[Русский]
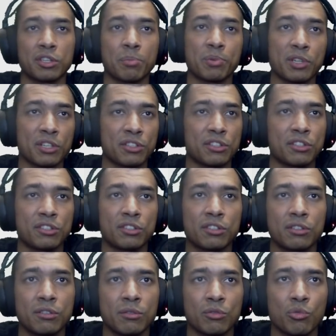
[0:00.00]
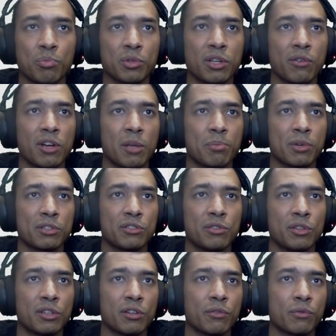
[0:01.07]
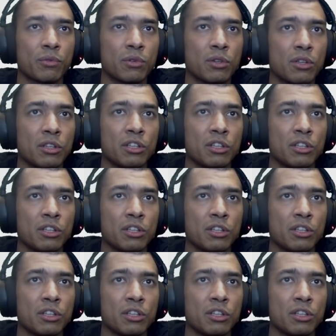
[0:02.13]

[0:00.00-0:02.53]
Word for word: сопрессить, ну, подавлять противников.